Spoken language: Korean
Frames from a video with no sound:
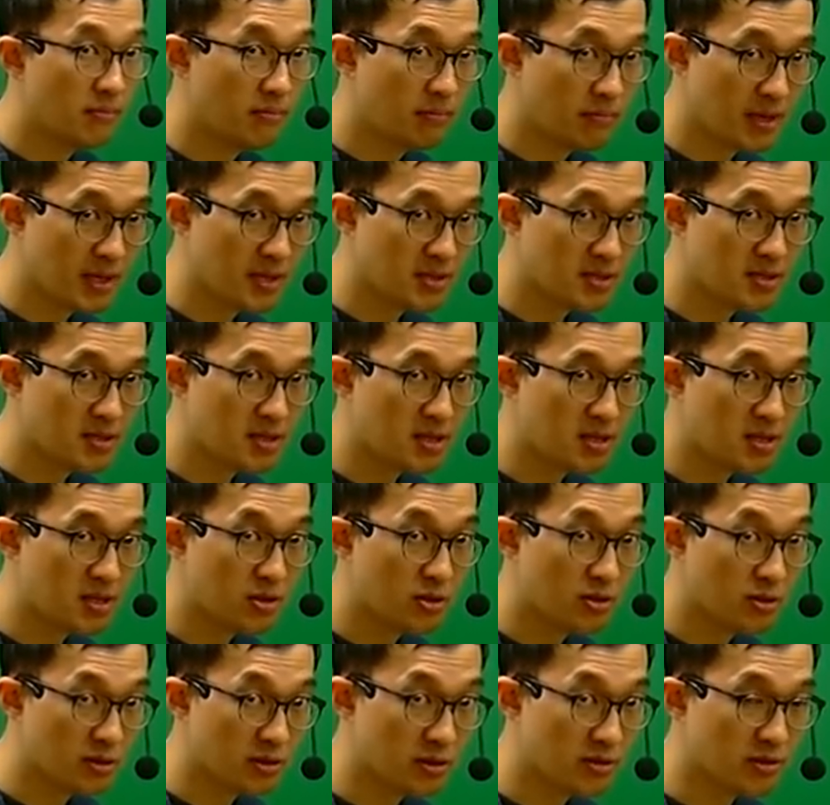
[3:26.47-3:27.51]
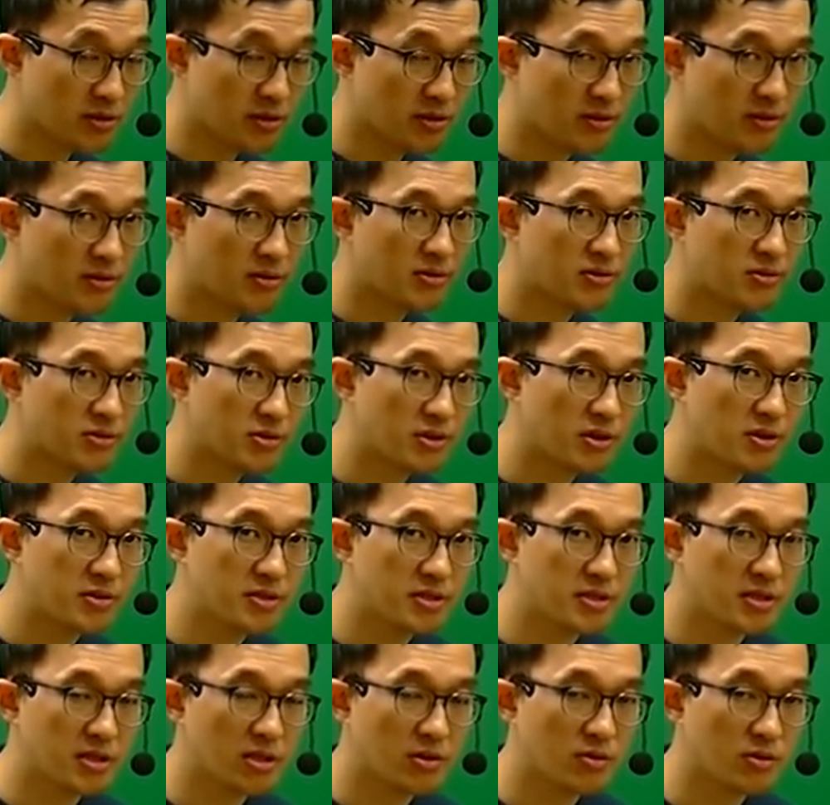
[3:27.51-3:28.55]
past는 여기서
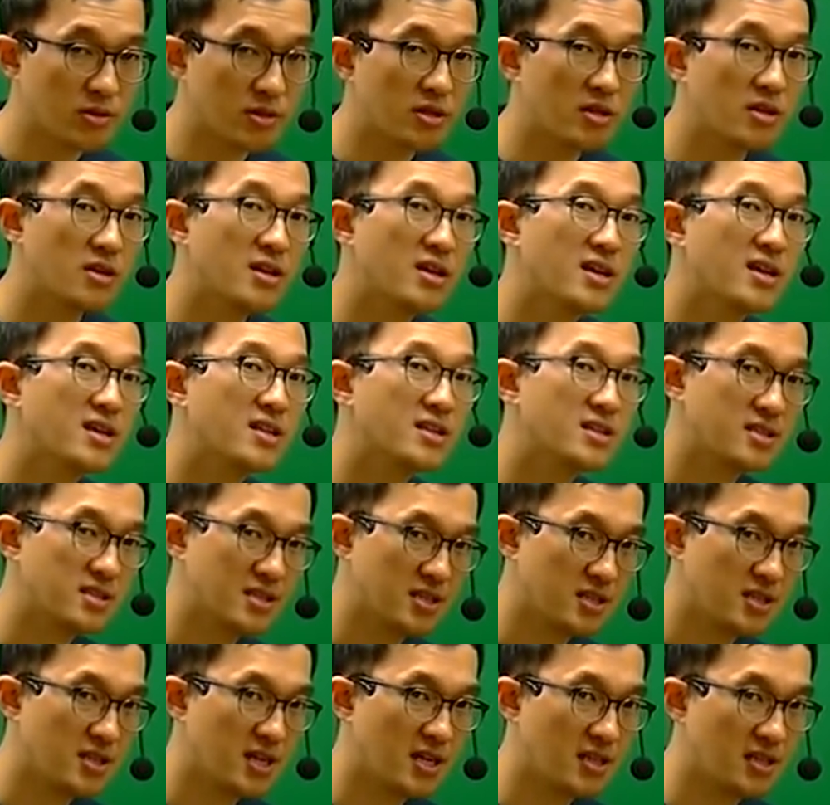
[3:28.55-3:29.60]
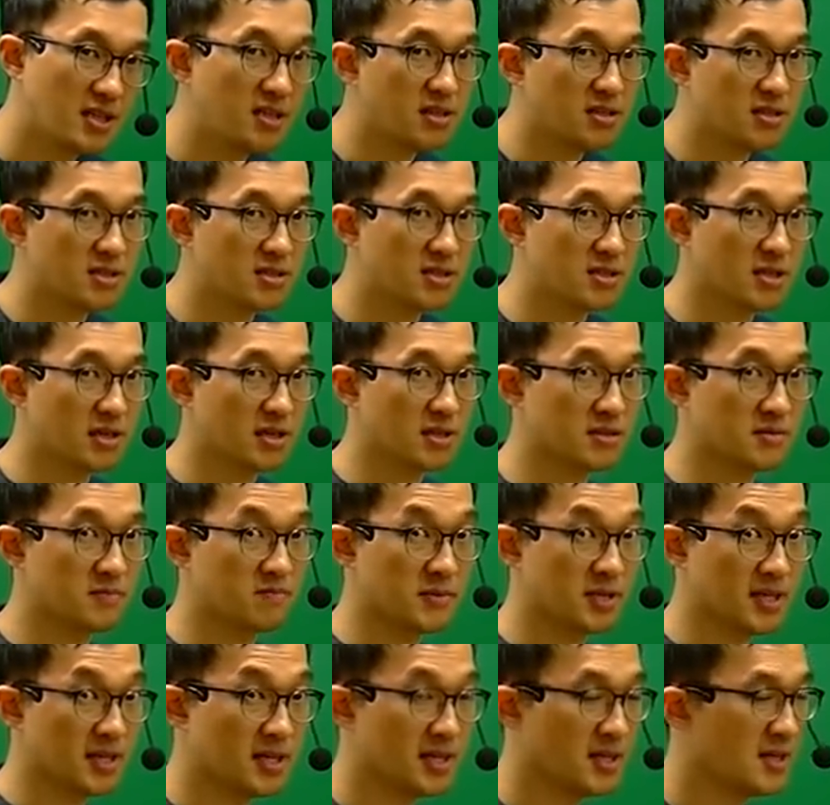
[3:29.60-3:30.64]
전치사로서 지난의 뜻이
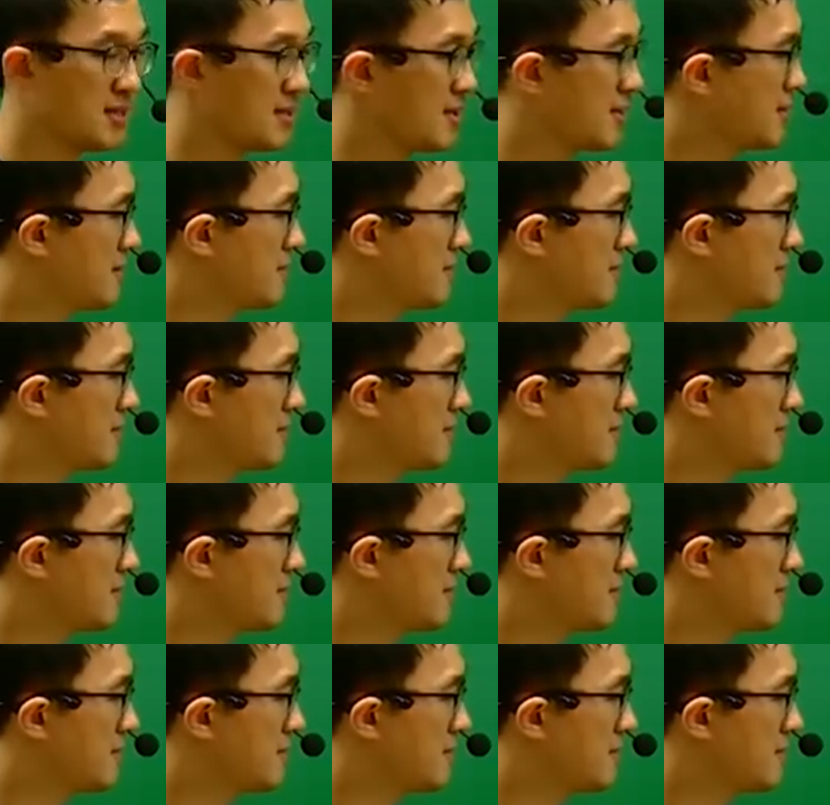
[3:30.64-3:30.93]
되겠습니다.